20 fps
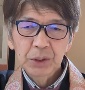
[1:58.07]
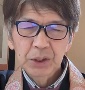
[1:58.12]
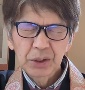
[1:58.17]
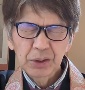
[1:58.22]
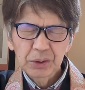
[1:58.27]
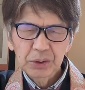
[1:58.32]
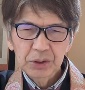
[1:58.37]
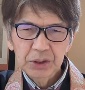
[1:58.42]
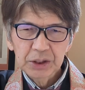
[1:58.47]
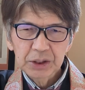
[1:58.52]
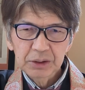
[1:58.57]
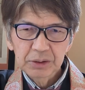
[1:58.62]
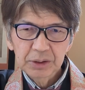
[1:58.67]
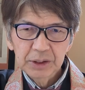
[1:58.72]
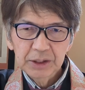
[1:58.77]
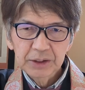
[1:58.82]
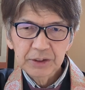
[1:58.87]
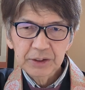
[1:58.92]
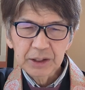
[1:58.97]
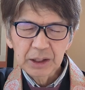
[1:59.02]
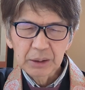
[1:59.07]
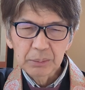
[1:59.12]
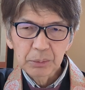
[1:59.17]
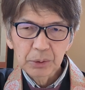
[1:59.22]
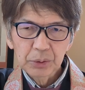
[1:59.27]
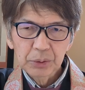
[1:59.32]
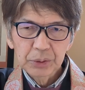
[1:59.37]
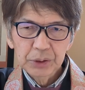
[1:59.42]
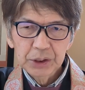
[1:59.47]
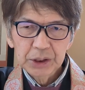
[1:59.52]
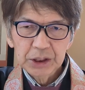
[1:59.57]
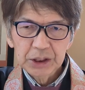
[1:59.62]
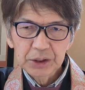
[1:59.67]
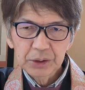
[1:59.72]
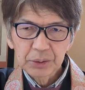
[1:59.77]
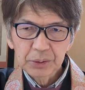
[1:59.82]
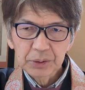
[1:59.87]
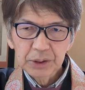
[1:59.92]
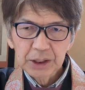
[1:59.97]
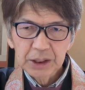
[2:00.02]
恐縮ですがもう一
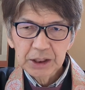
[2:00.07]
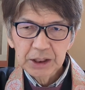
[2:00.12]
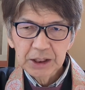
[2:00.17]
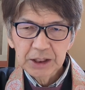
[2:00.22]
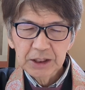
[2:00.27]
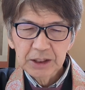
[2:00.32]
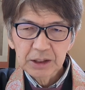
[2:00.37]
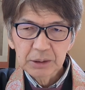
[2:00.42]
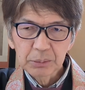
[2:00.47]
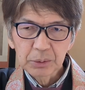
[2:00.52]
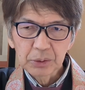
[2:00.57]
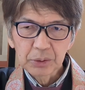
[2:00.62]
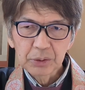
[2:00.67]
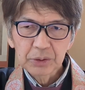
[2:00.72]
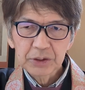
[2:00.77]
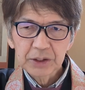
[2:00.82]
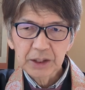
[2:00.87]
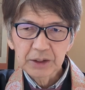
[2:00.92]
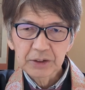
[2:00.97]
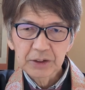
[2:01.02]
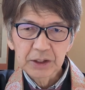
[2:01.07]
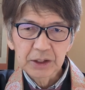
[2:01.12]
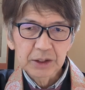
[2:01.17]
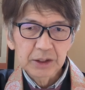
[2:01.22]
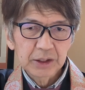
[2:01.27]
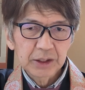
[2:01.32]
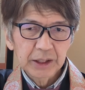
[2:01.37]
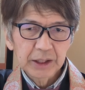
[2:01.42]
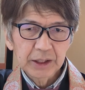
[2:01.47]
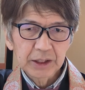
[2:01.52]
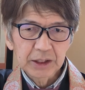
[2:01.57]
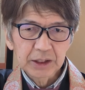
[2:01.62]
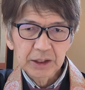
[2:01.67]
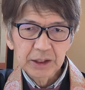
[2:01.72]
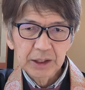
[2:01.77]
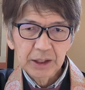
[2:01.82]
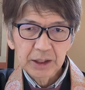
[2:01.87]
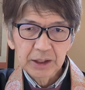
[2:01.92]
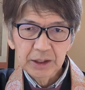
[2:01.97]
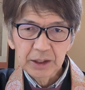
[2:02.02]
度同じ質問をさせてい
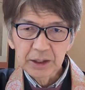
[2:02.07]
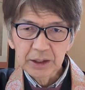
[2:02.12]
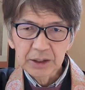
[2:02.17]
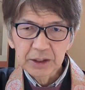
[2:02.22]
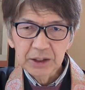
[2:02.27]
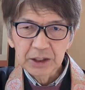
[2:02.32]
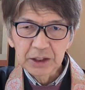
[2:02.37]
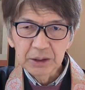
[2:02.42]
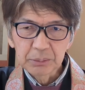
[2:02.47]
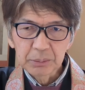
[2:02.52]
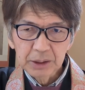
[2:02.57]
ただき